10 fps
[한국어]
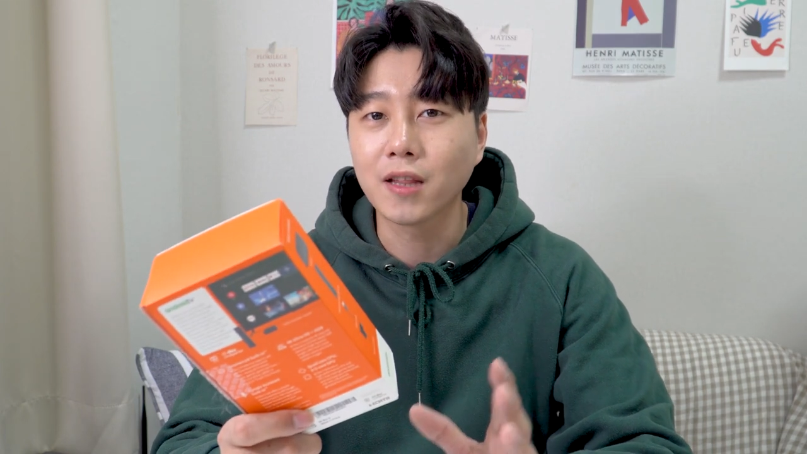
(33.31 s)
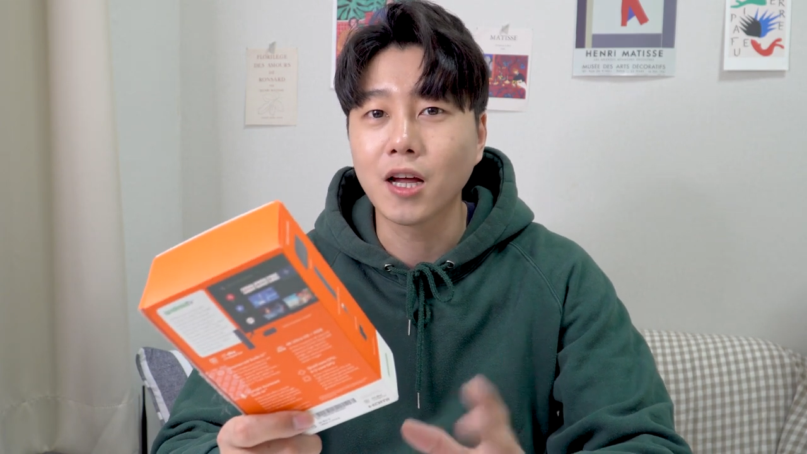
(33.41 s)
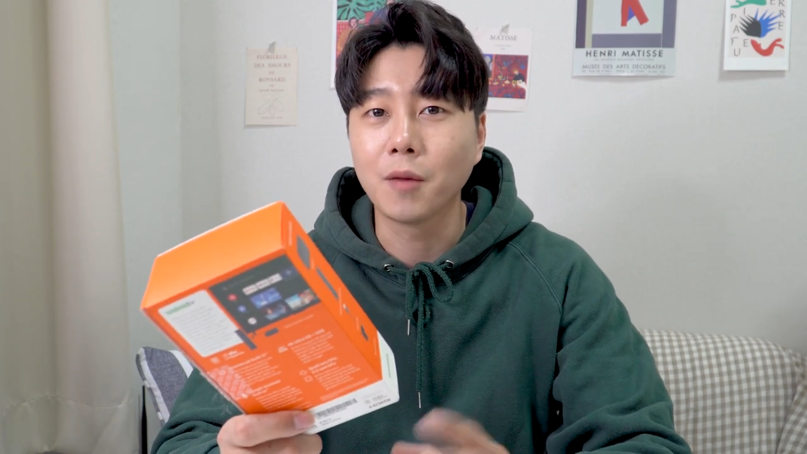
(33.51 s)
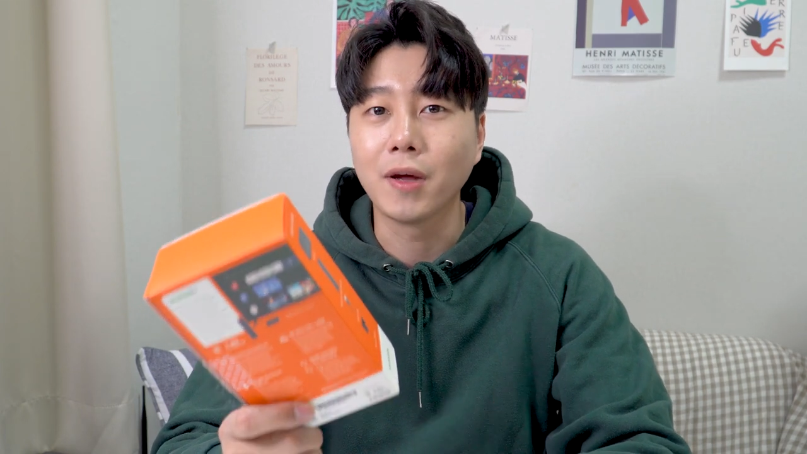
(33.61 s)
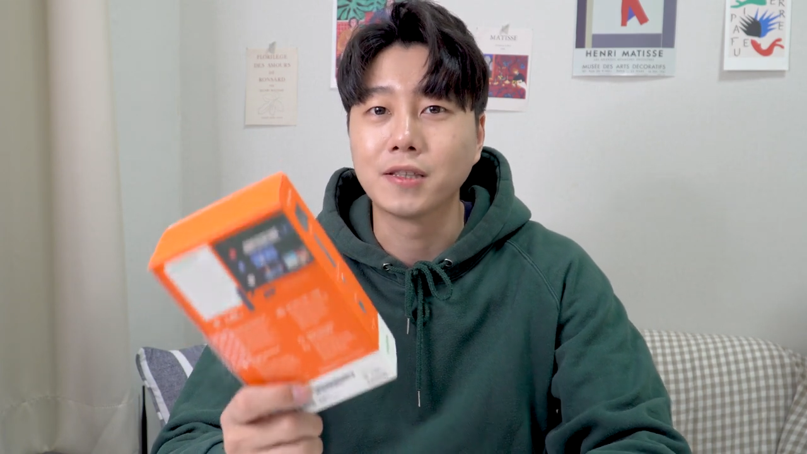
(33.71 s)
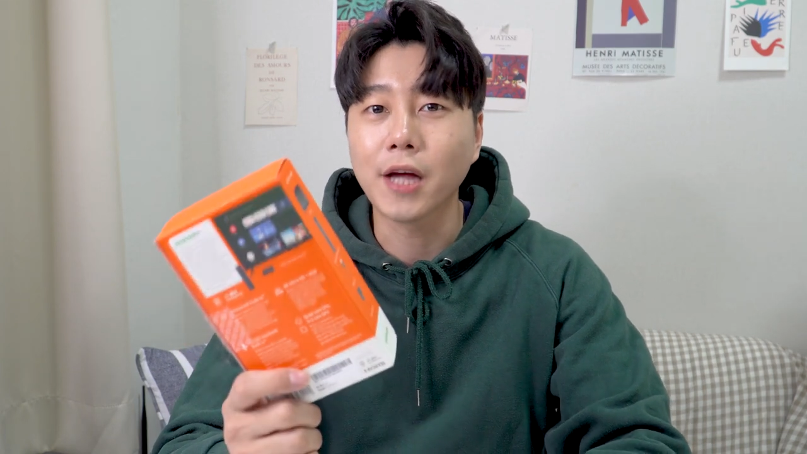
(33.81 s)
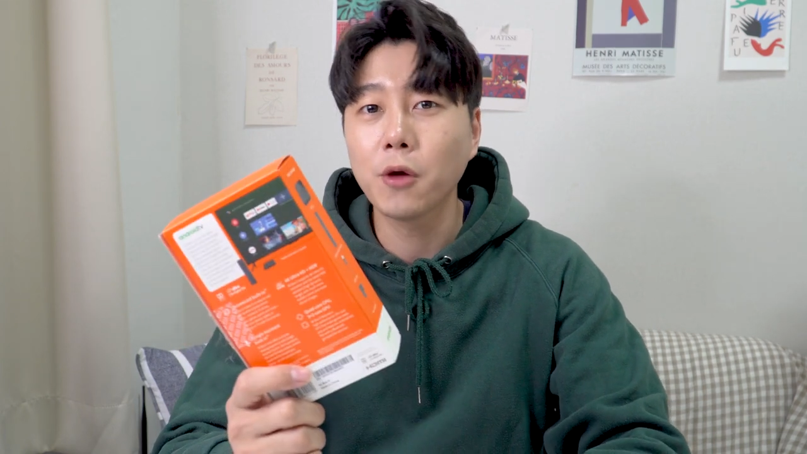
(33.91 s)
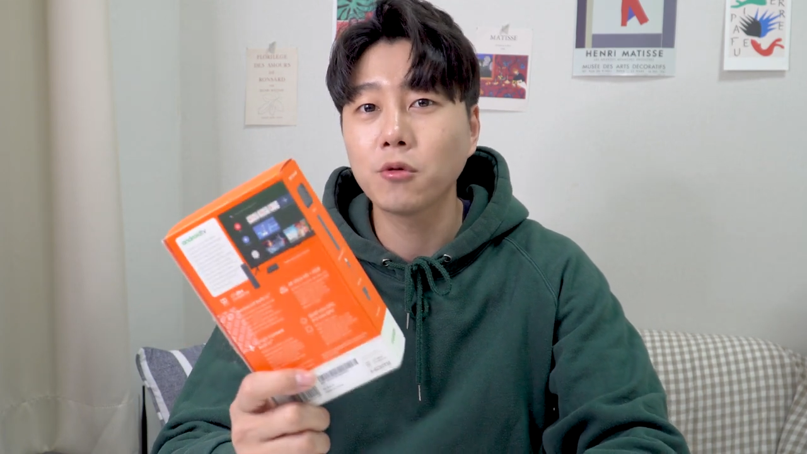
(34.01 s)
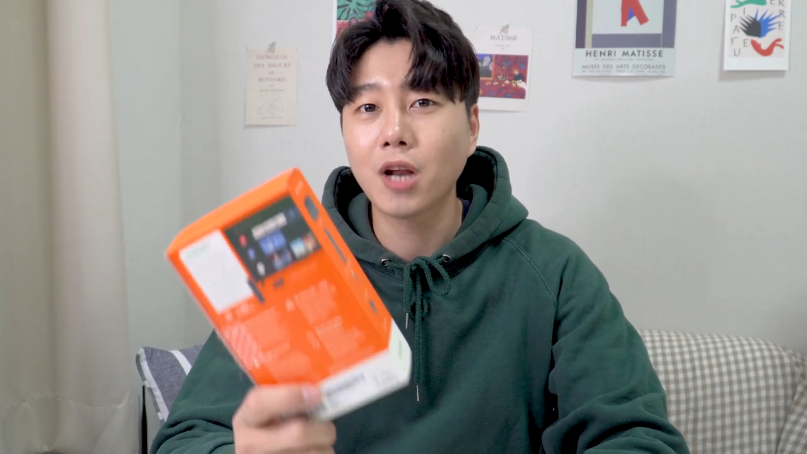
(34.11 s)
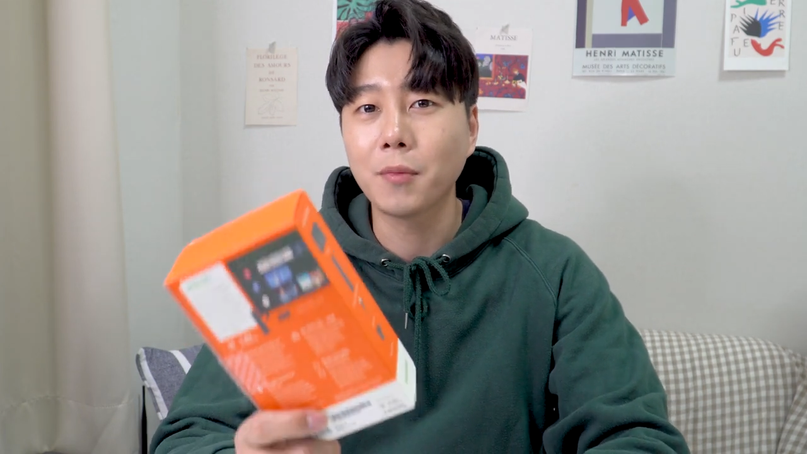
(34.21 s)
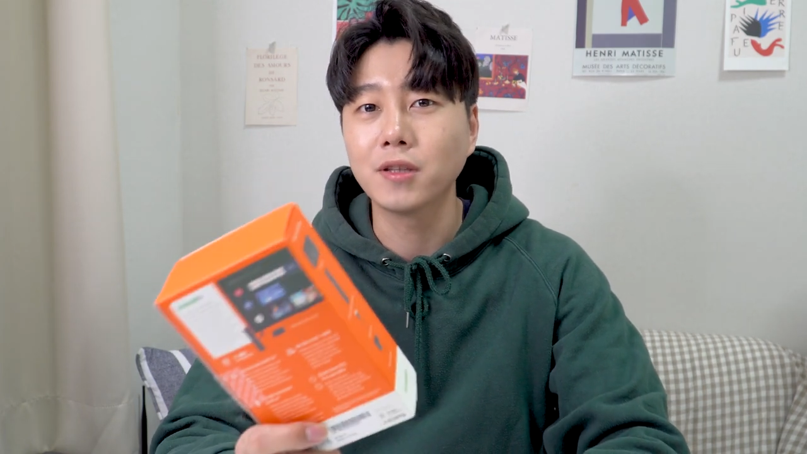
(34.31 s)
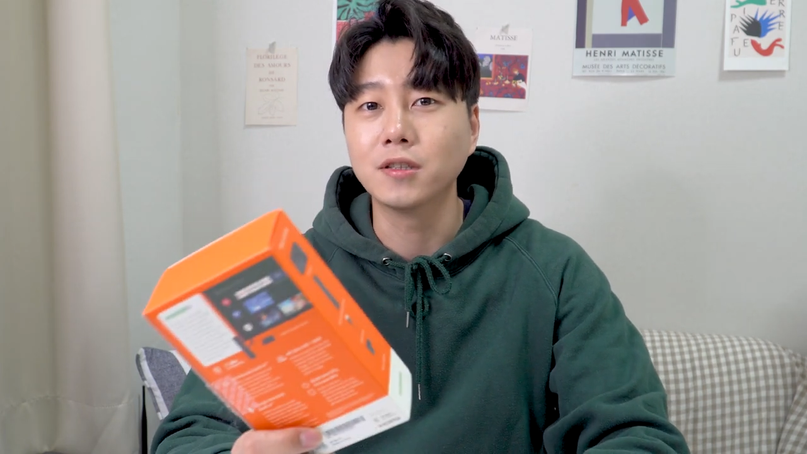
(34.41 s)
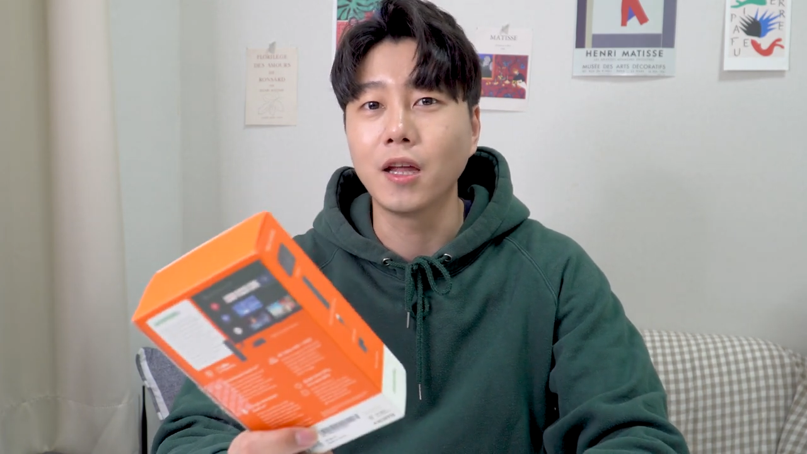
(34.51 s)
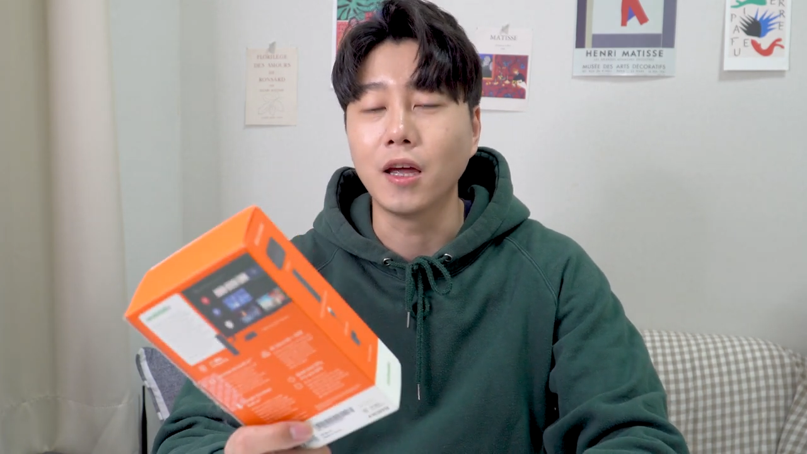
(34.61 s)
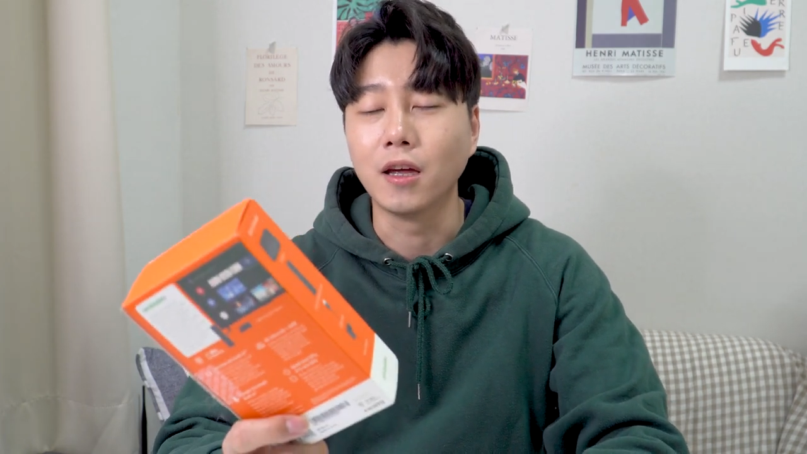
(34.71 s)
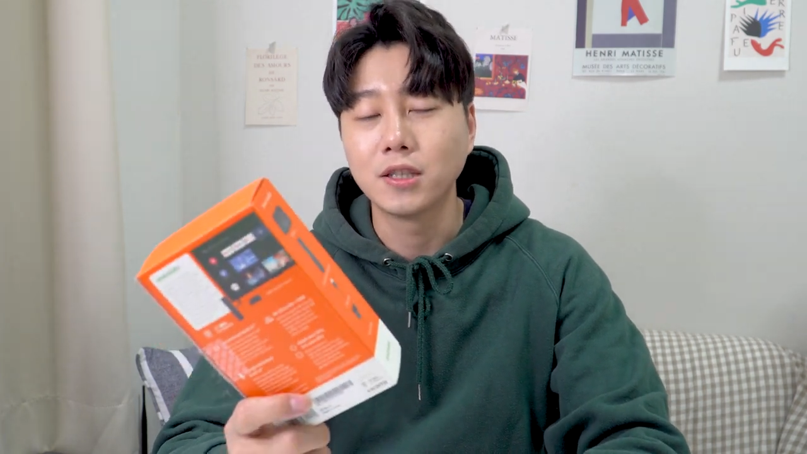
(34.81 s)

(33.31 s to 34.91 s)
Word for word: 한 다음에 사용을 해봤는데